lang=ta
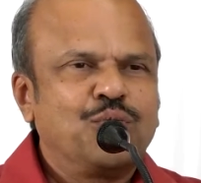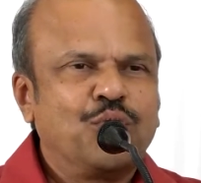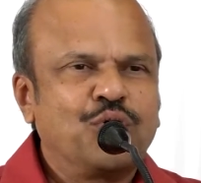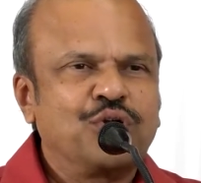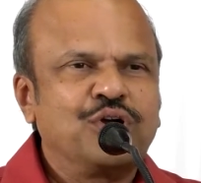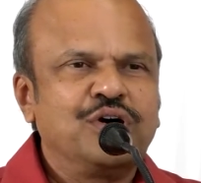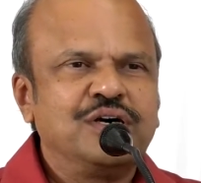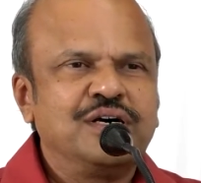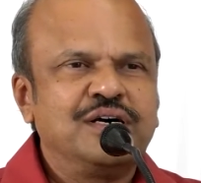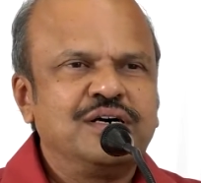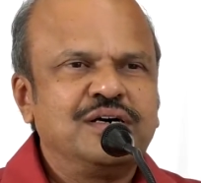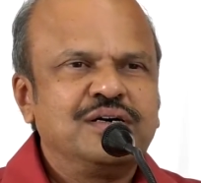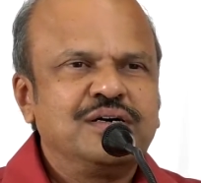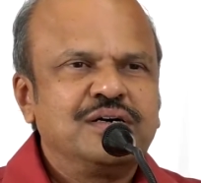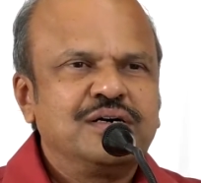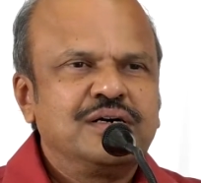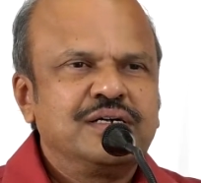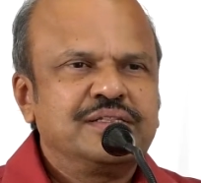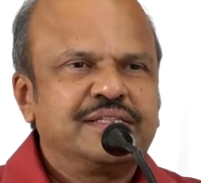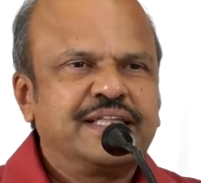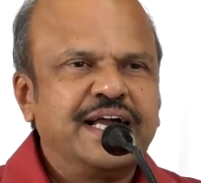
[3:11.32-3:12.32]
ஒரு
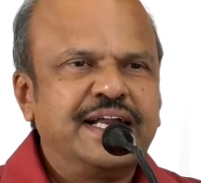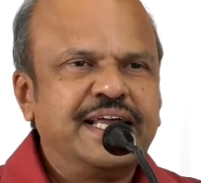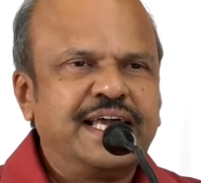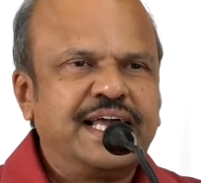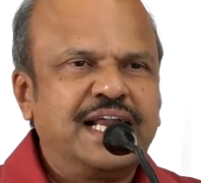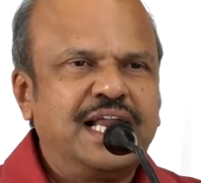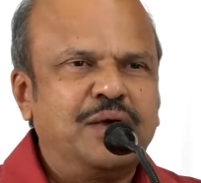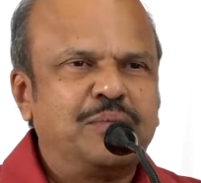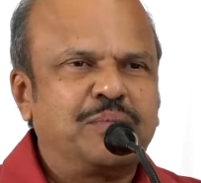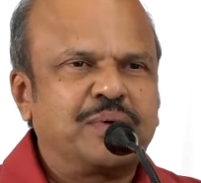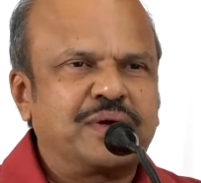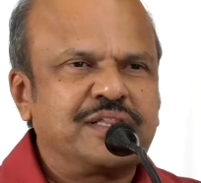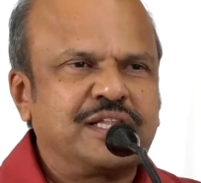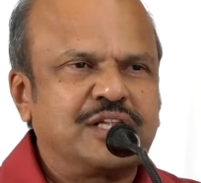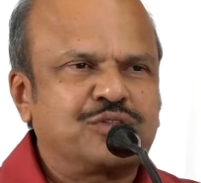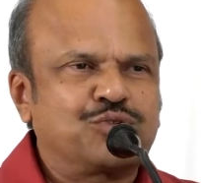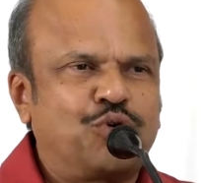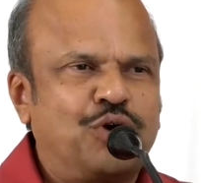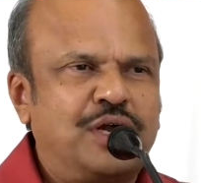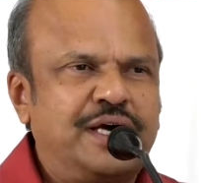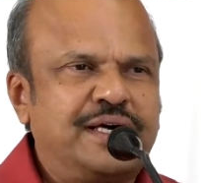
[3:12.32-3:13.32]
தேனியிலே பிறந்த
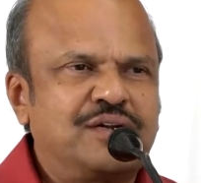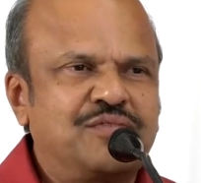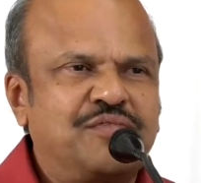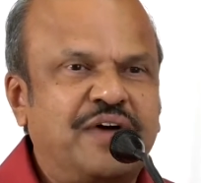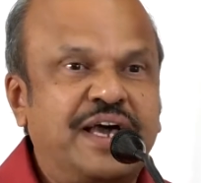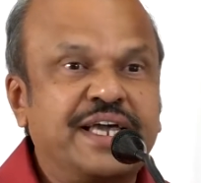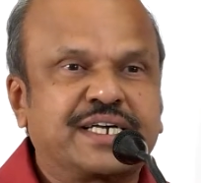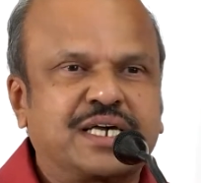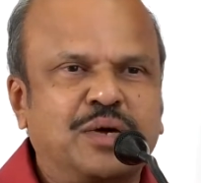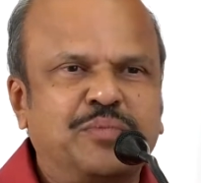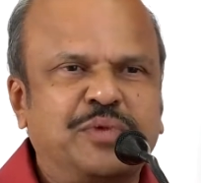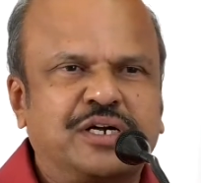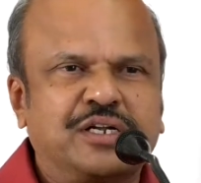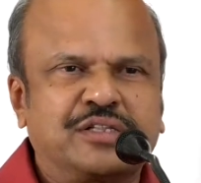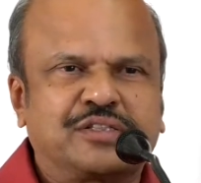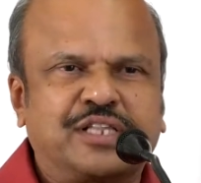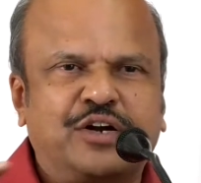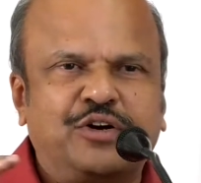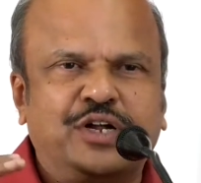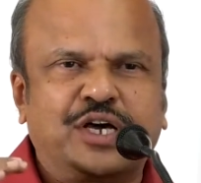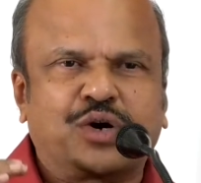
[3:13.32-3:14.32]
தோழர் வைக்கம் என்று
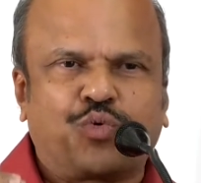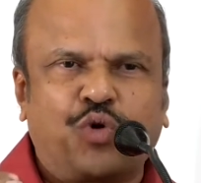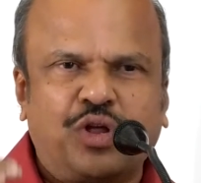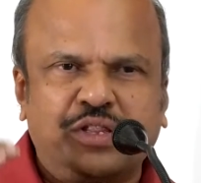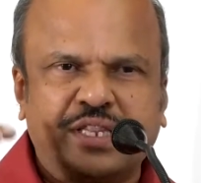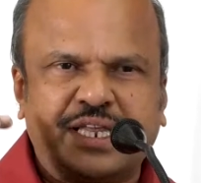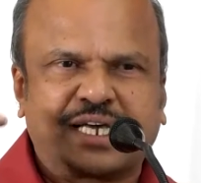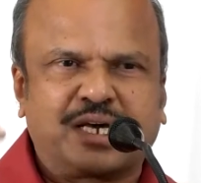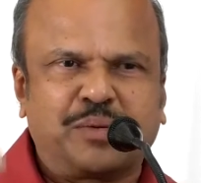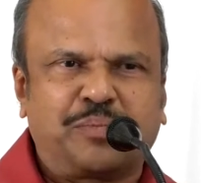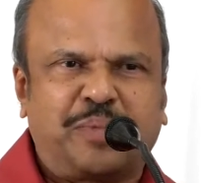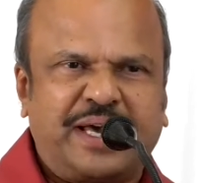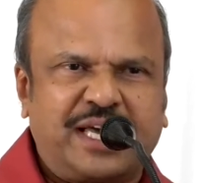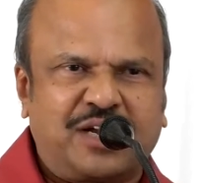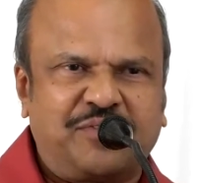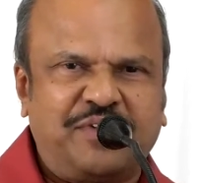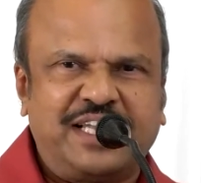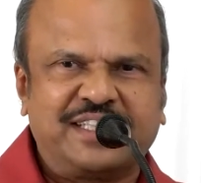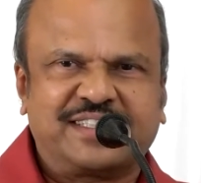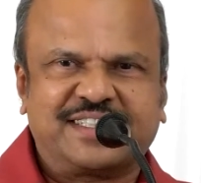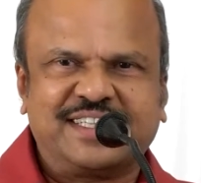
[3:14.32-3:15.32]
தன்னுடைய குழந்தைக்கு பெயர்
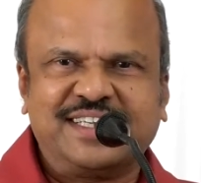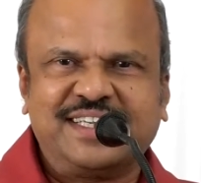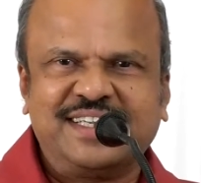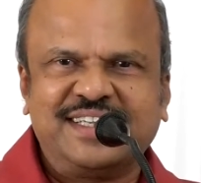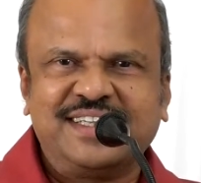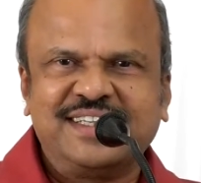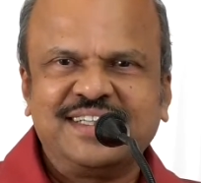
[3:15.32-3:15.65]
வைத்து